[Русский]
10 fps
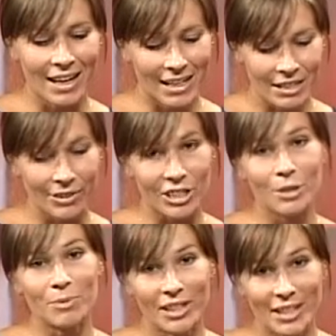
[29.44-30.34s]
эти
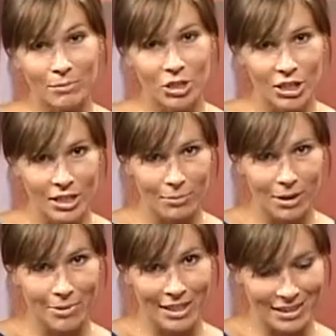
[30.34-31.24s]
волшебные космические
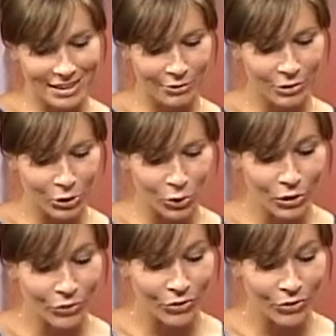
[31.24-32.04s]
моменты. Это фотограф